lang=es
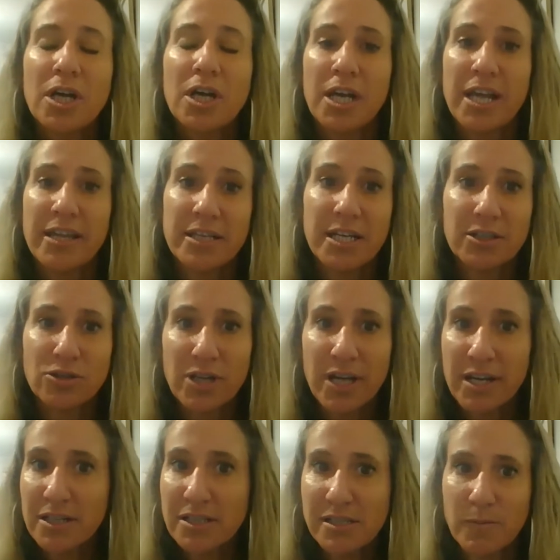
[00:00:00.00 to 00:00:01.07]
la
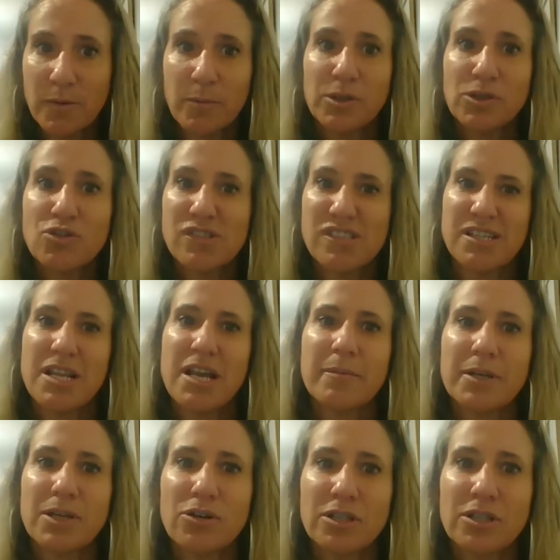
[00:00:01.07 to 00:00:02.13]
directora en ese momento, Cecilia
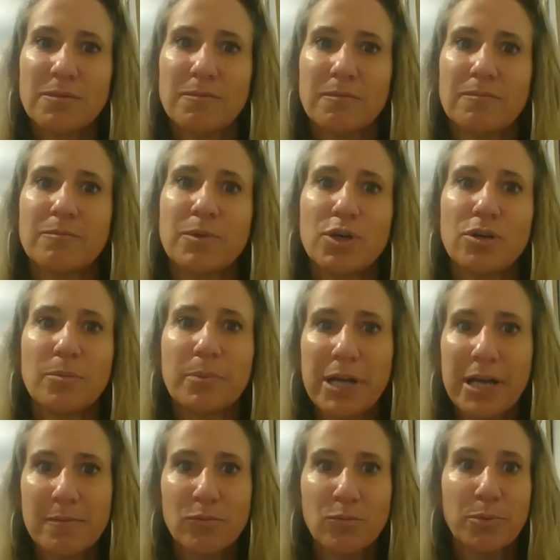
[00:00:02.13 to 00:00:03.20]
Miconi, vio por
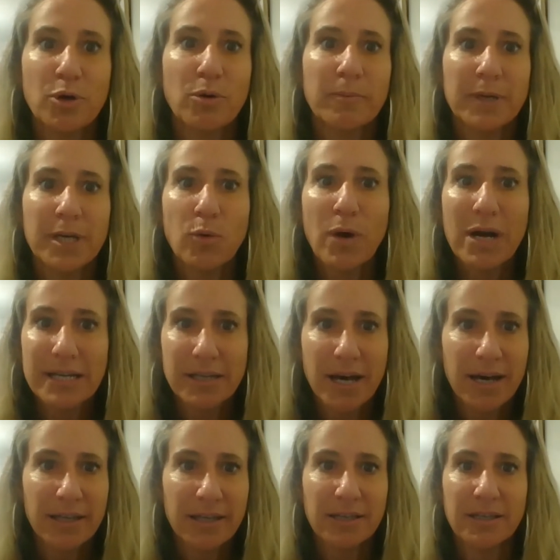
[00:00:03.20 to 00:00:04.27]
ahí un poco mis
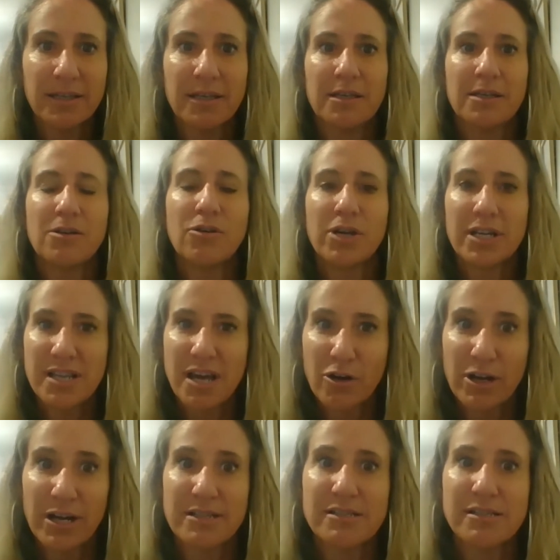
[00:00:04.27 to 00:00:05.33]
cualidades de lo que es la
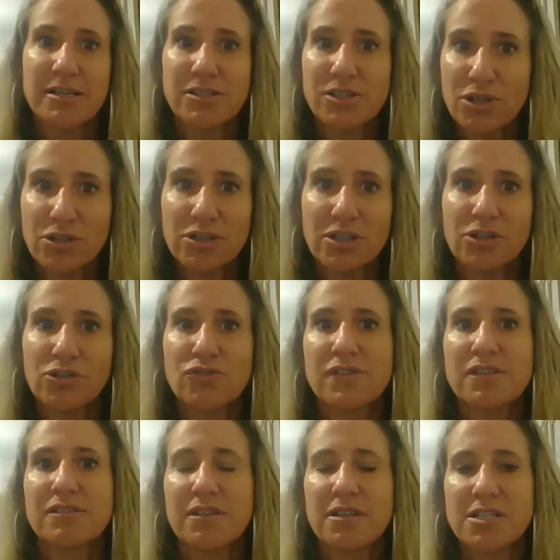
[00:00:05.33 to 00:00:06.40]
organización y
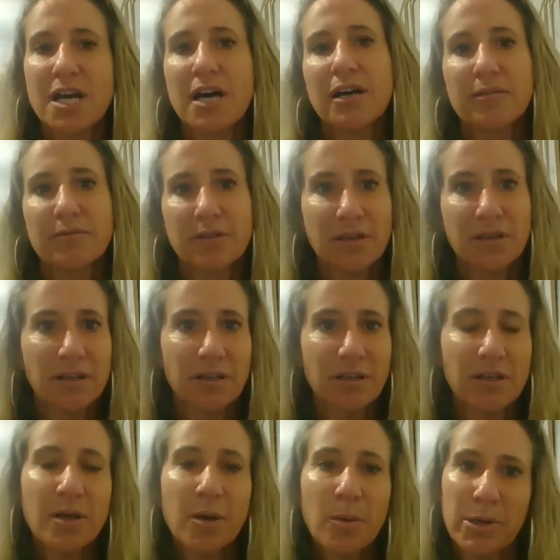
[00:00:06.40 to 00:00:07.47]
entonces ella
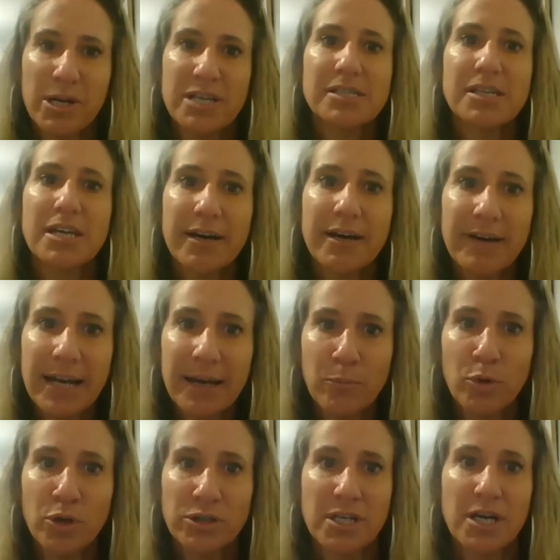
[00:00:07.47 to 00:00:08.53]
eh, por ahí cerraba las
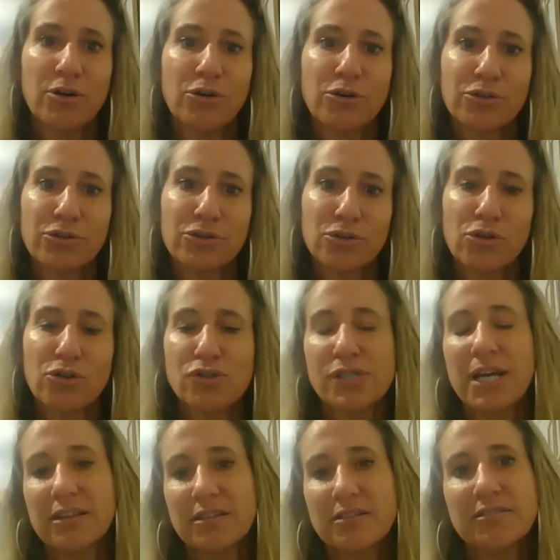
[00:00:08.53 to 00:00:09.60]
muestras con, los
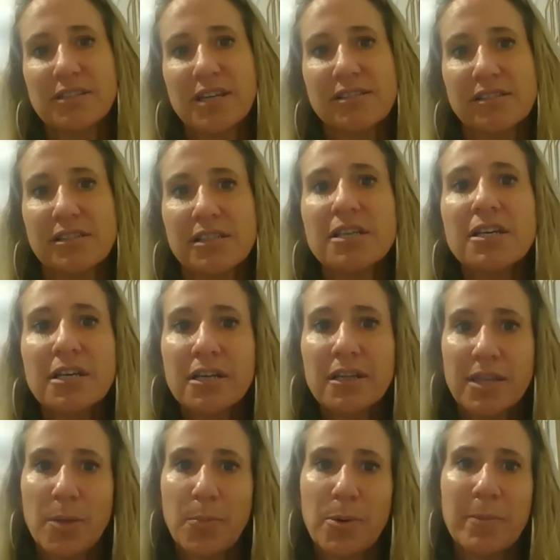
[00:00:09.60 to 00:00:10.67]
artistas y
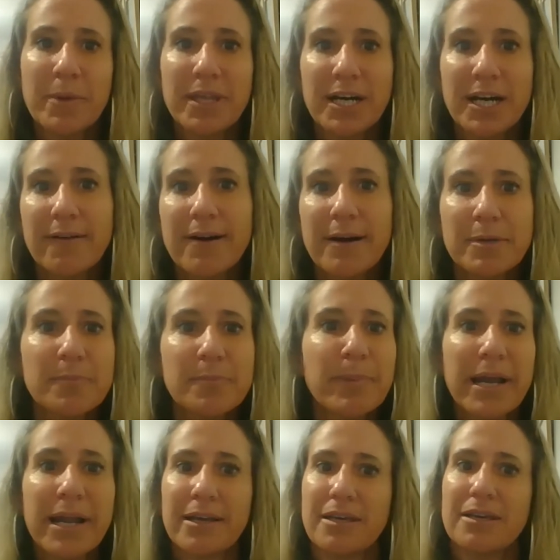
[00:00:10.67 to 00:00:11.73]
después me dejaba a mí
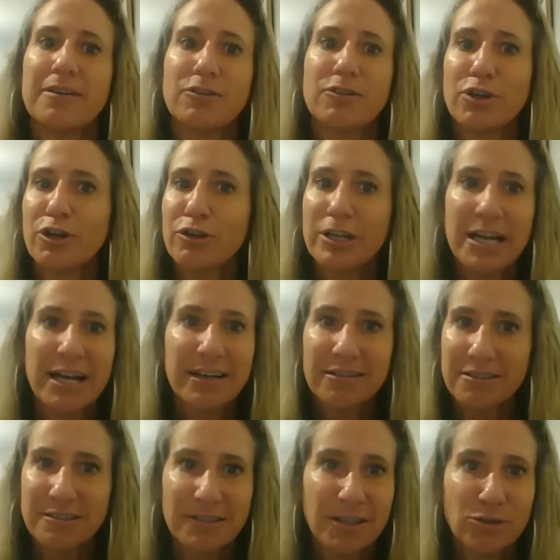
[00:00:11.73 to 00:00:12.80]
para que gestione con el
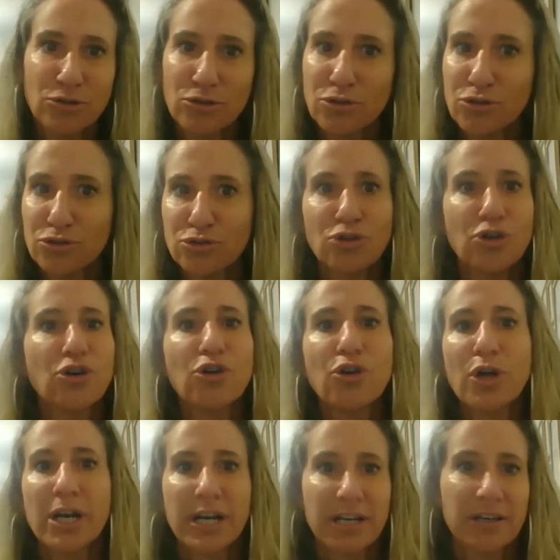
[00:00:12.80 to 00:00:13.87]
artista todo, todo
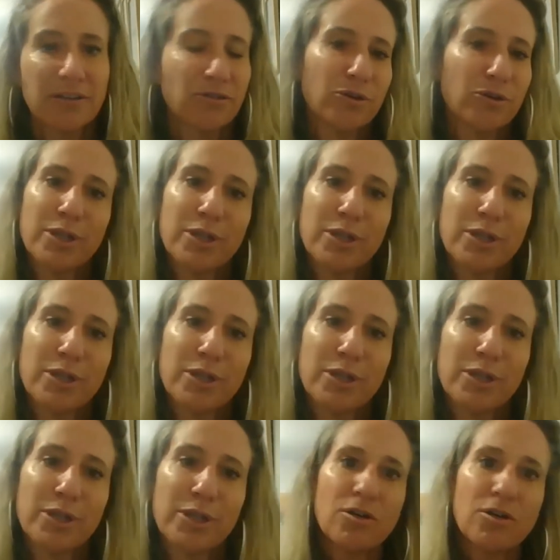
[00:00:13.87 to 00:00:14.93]
el resto, desde
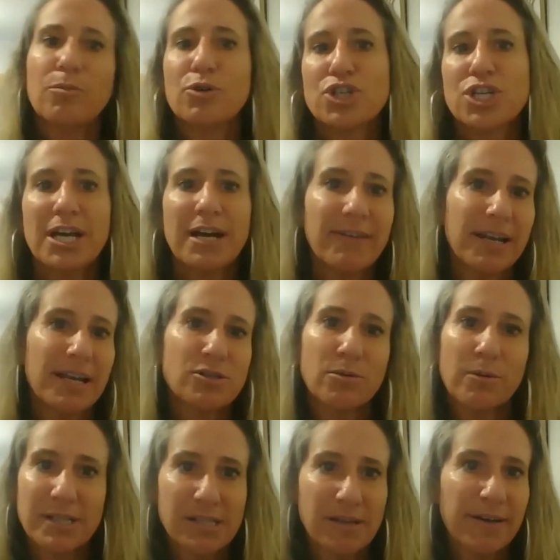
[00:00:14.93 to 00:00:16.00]
cómo llegaban las
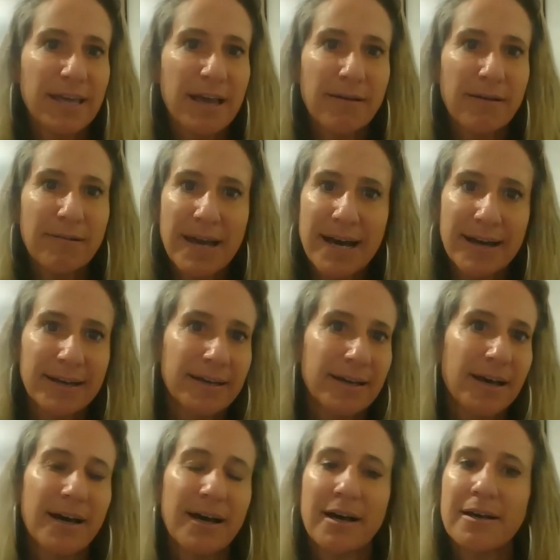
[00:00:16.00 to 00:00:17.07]
obras a Bahía
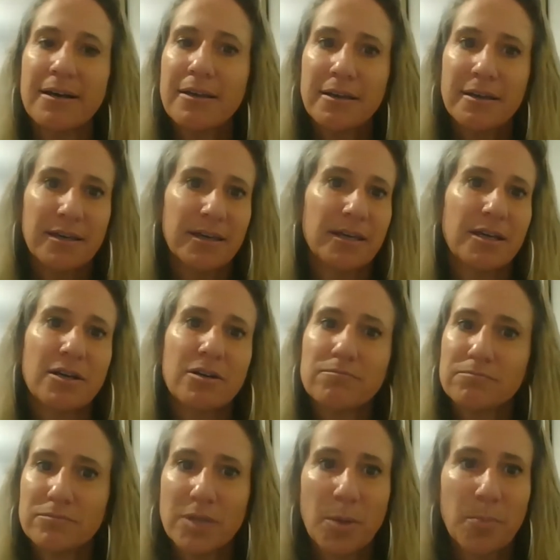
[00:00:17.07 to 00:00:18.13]
Blanca, eh,
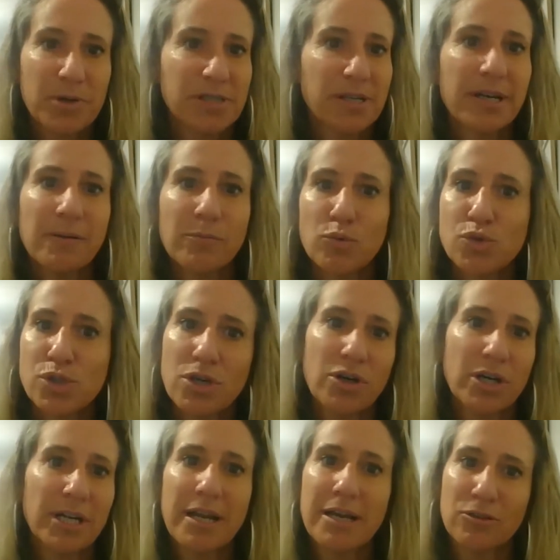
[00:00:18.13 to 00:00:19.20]
después en el museo
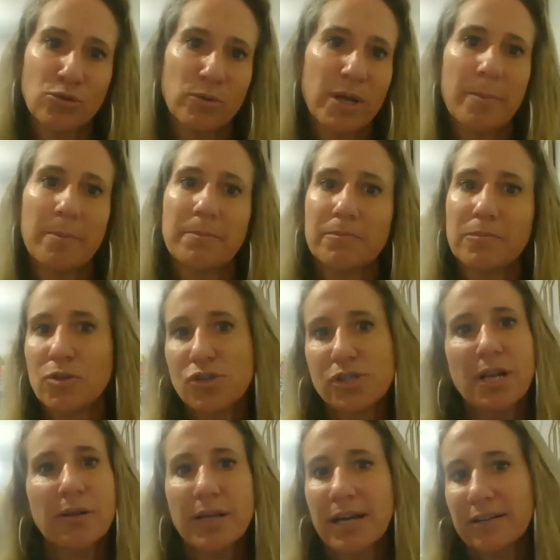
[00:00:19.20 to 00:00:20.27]
que la, estuvieran, no sé,
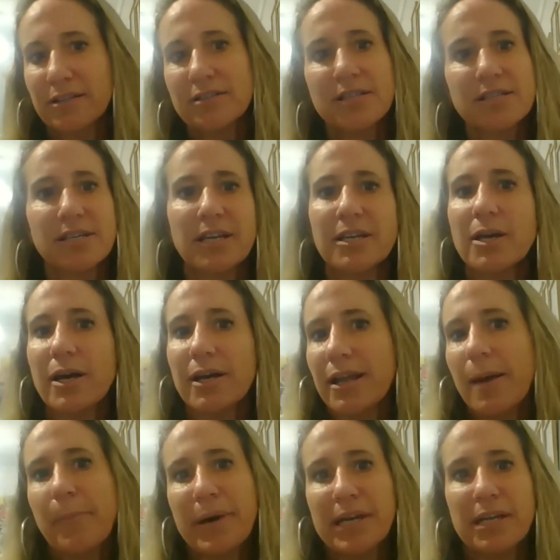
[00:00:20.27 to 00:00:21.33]
el artista si quería
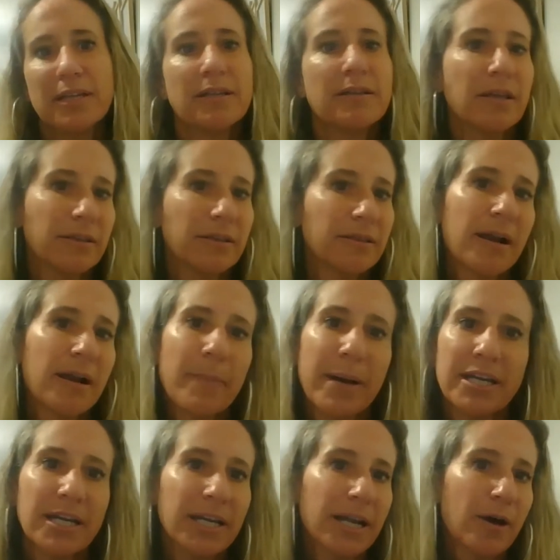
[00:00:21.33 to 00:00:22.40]
las paredes de tal
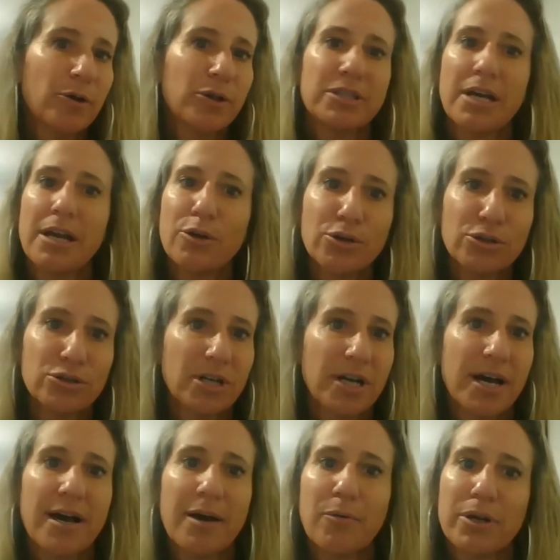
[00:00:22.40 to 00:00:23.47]
manera o de tal
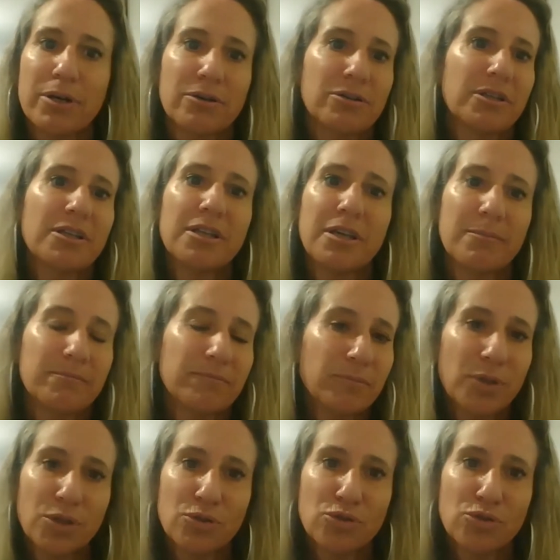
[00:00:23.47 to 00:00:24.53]
otra, bueno, desde,
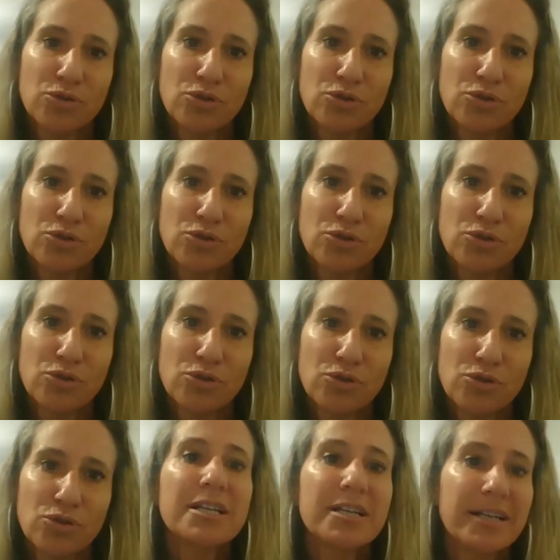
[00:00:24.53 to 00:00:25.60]
bueno, todo
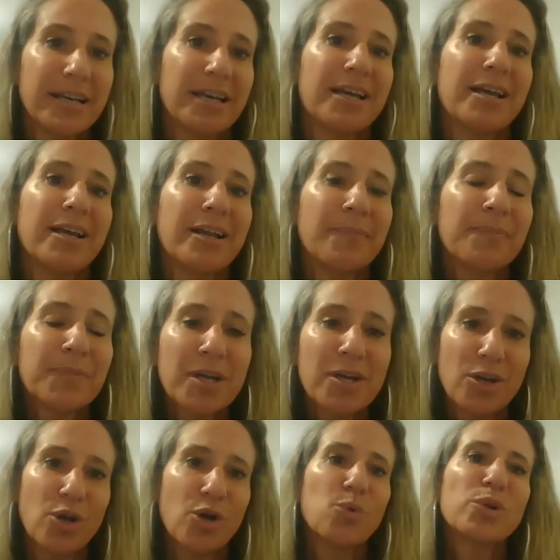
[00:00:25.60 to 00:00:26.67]
y, eh,
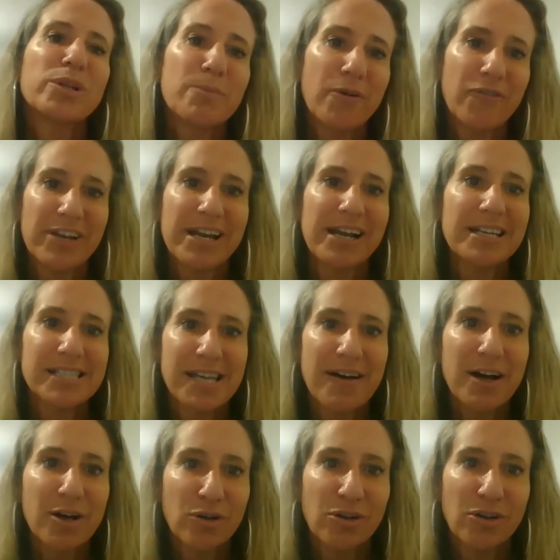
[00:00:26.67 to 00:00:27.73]
lo último
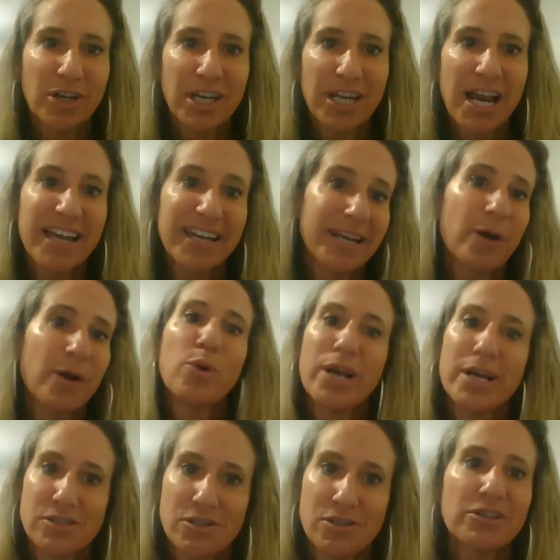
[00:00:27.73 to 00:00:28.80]
finalizaba con lo que era la
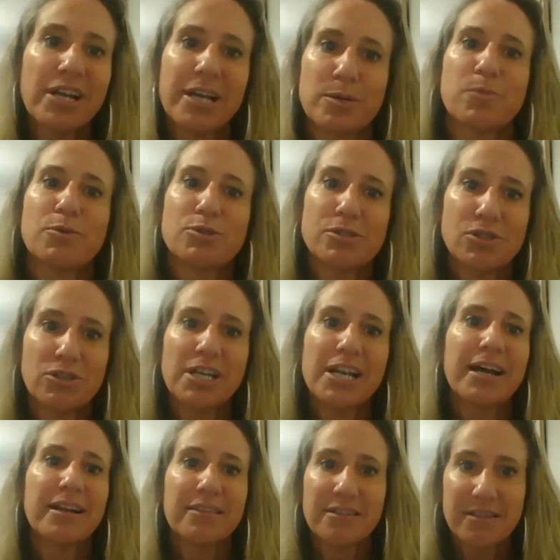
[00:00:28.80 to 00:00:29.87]
inauguración de la exposición del
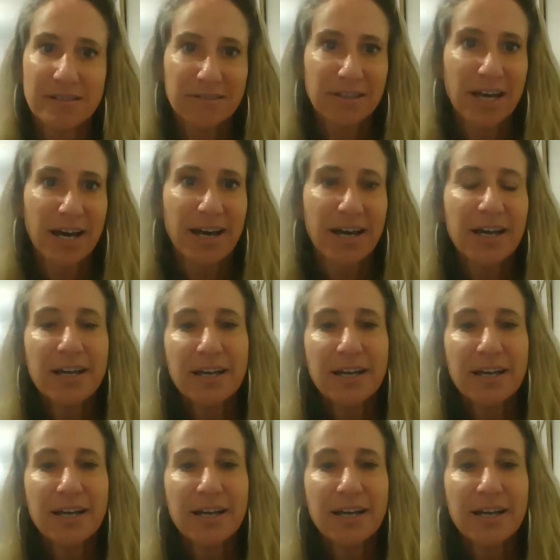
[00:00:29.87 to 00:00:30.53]
artista,